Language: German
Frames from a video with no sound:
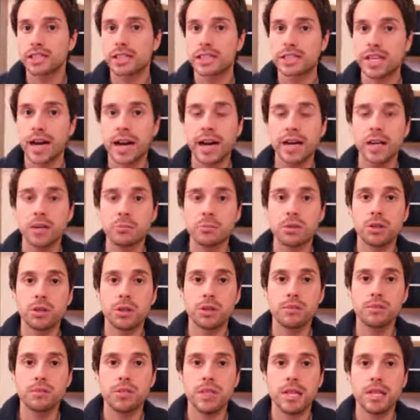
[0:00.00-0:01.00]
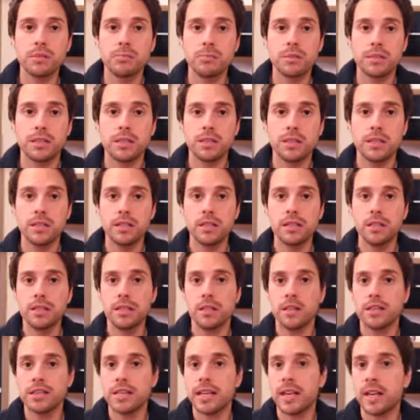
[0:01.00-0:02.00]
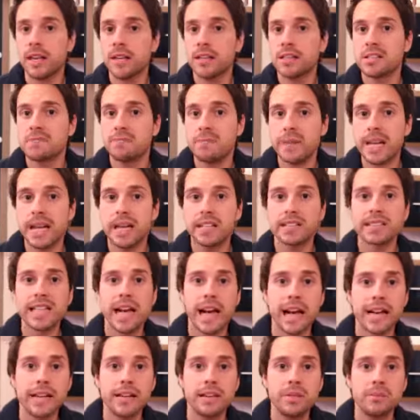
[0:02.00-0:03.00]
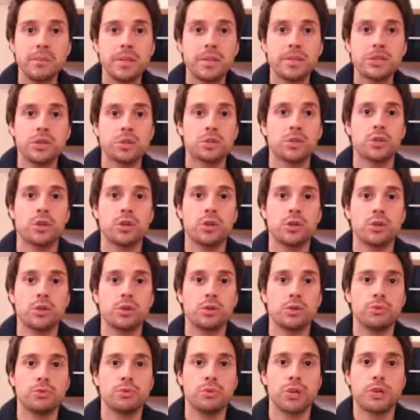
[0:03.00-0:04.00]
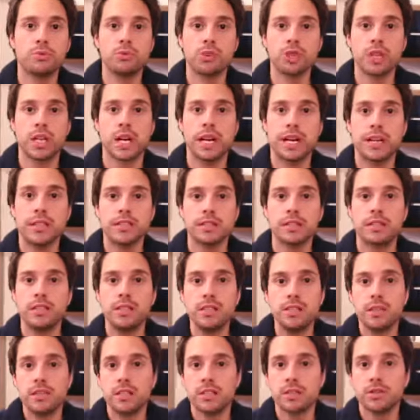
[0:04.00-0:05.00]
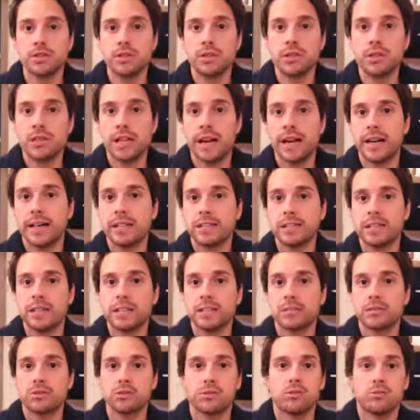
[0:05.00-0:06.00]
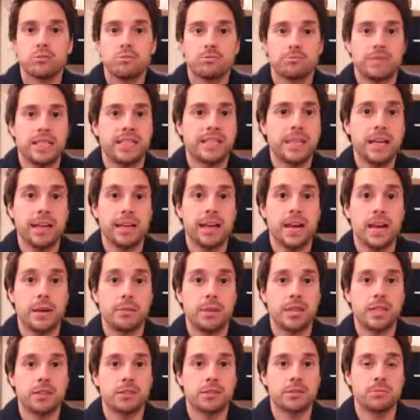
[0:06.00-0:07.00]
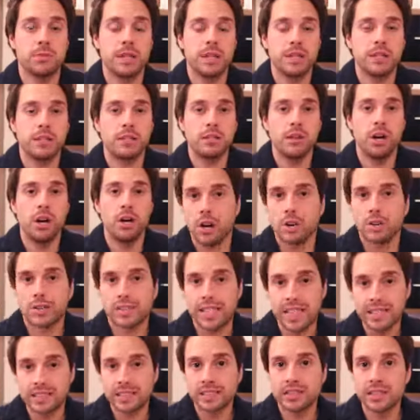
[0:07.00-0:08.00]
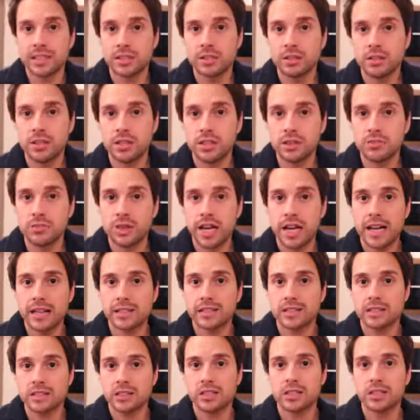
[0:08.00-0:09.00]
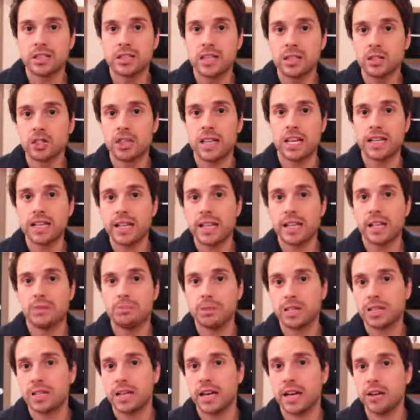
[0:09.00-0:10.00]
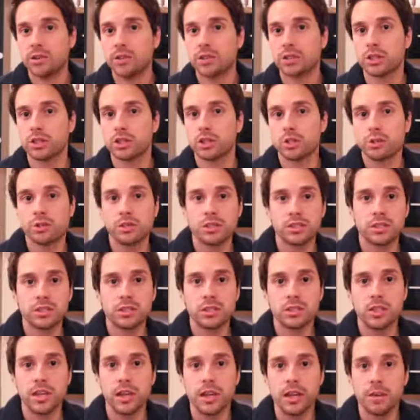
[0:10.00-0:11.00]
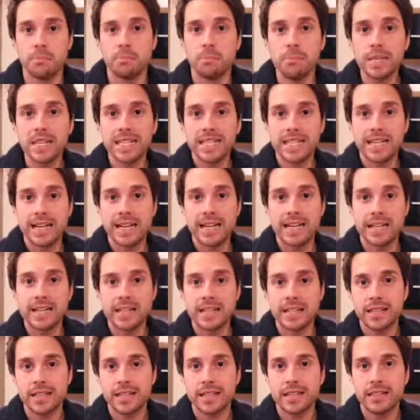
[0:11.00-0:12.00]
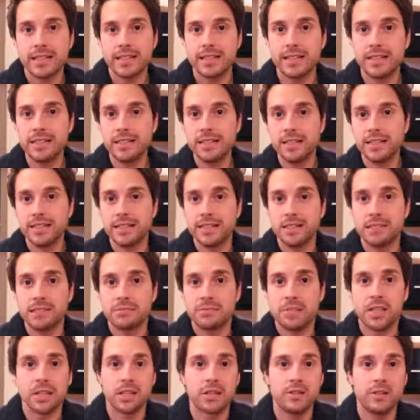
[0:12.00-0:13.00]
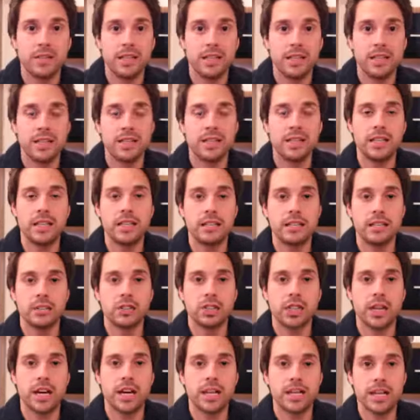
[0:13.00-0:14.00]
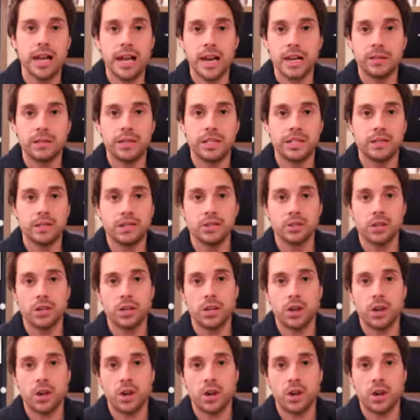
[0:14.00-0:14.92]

Seit Jahren bekommt die NPD jährlich mehr als eine Million Euro vom Staat, die sie natürlich einsetzt, um Parteiarbeit zu machen. Und das ist natürlich die Frage, sollte der Staat eine Partei unterstützen mit Geld, die mehr oder weniger gegen den Staat arbeitet?